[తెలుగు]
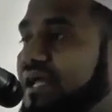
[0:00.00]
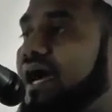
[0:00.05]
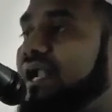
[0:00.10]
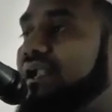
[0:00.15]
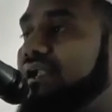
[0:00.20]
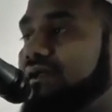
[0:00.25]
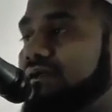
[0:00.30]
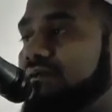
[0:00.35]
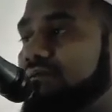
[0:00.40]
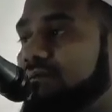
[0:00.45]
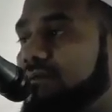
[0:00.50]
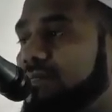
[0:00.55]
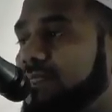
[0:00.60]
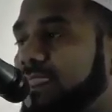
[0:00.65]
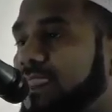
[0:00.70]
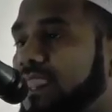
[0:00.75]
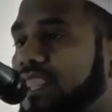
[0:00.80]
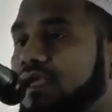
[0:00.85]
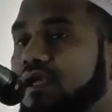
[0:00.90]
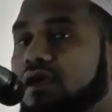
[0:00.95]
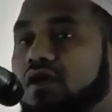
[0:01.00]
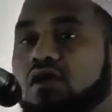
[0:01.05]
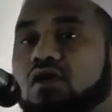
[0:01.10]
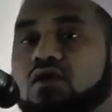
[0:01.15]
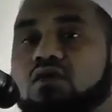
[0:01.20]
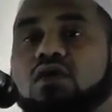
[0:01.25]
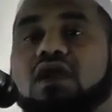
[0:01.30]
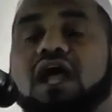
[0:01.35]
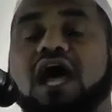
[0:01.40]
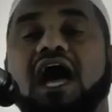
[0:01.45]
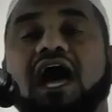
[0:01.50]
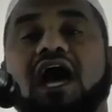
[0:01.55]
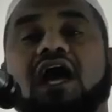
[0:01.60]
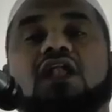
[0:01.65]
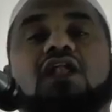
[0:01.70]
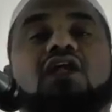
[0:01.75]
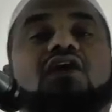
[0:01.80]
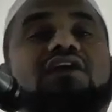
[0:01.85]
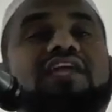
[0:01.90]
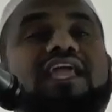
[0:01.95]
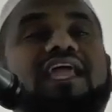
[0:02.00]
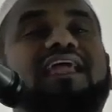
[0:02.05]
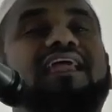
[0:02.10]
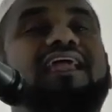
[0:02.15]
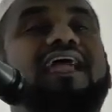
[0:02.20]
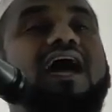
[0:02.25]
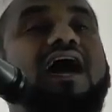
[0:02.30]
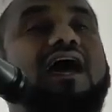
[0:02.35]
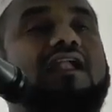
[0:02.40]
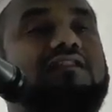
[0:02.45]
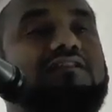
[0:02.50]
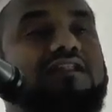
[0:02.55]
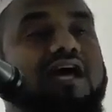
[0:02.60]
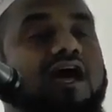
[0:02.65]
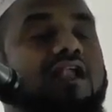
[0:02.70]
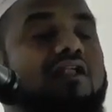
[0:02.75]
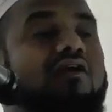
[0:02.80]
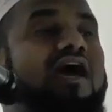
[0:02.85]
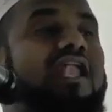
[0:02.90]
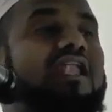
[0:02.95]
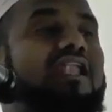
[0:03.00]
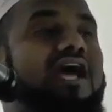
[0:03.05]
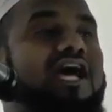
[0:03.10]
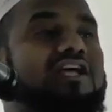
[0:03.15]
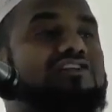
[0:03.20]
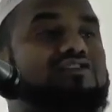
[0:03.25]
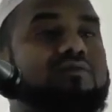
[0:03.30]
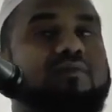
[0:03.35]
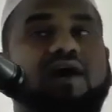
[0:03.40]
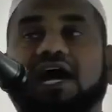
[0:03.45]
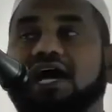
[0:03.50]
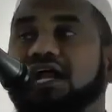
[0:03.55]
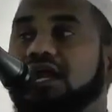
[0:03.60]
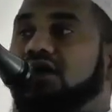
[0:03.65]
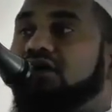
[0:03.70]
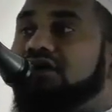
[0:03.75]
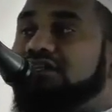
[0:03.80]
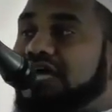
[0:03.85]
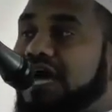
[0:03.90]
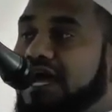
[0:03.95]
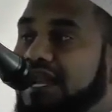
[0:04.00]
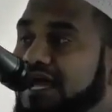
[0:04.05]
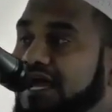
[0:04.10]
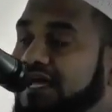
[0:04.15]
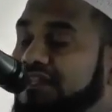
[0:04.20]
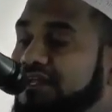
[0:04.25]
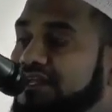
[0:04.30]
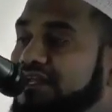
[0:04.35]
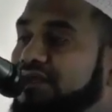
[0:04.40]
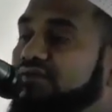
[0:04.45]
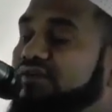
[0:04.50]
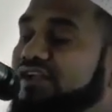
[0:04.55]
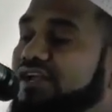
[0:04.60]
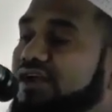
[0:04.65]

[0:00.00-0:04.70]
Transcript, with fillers: పదాన్ని ఖురాన్లో ఏ అర్థాల్లో అల్లాహ్ సుబహాన హోతాలా దీన్ని